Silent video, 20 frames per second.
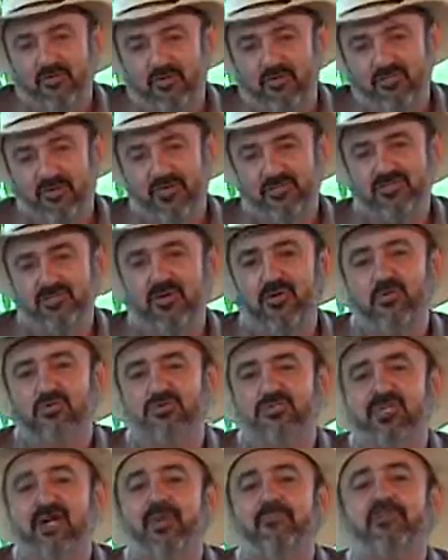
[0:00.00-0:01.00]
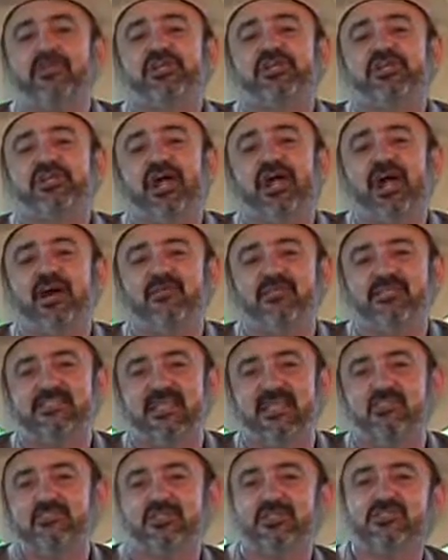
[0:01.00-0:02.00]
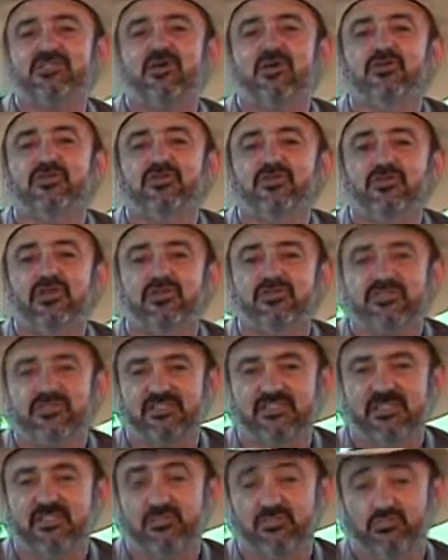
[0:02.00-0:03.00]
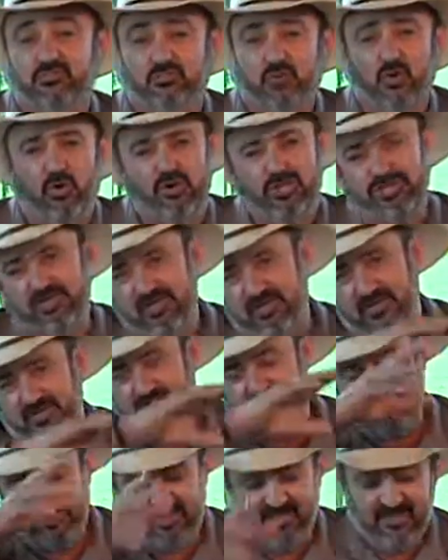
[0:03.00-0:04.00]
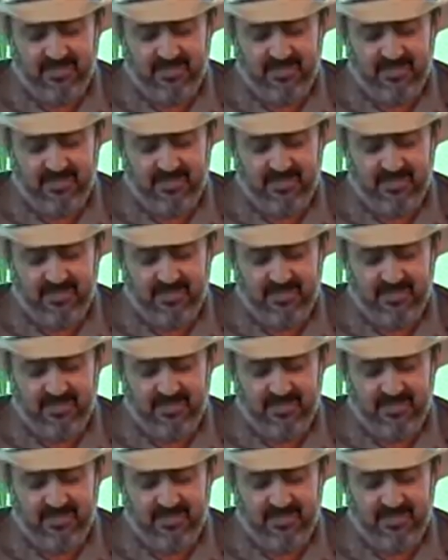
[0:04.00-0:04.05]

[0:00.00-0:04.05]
o Beijão pessoal dos capixabas aí, o pessoal do Espírito Santo todinho aí.